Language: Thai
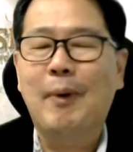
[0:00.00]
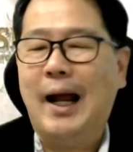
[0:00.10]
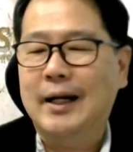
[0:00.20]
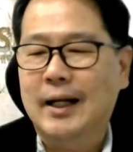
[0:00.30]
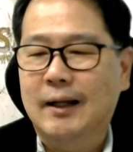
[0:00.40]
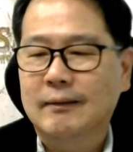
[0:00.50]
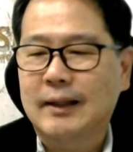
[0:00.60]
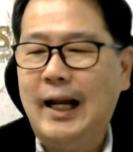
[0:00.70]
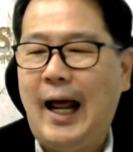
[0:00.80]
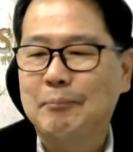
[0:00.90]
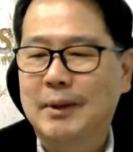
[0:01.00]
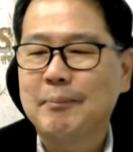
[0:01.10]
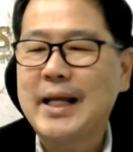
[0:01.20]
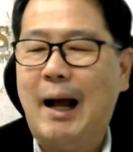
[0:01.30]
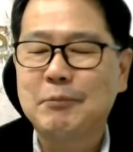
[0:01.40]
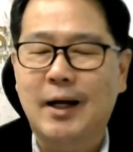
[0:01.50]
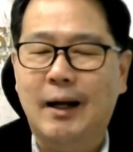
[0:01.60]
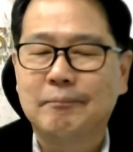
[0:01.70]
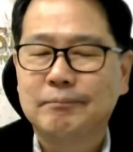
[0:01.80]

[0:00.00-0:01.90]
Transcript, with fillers: มาตลาดเหมือนพยายามจะ